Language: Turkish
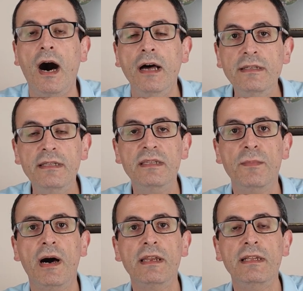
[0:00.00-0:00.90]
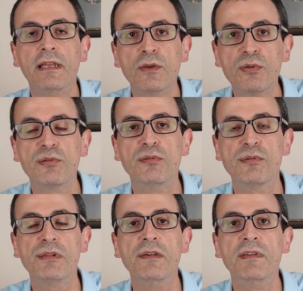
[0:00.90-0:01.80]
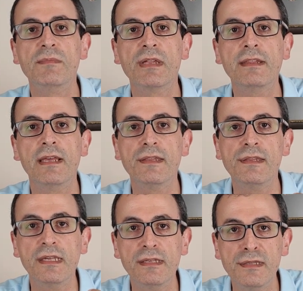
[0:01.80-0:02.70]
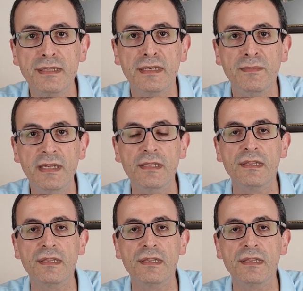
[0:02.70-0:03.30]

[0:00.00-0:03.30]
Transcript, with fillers: An itibariyle gözünüzü seveyim zaten 8.20,